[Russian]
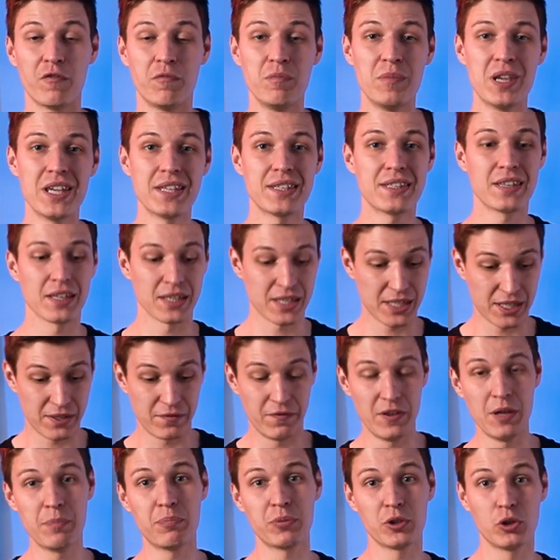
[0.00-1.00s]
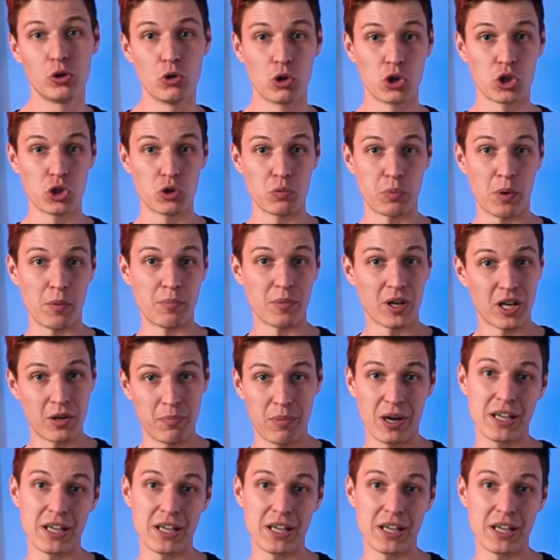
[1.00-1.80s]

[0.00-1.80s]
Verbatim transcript: вместе с VIP-доступом к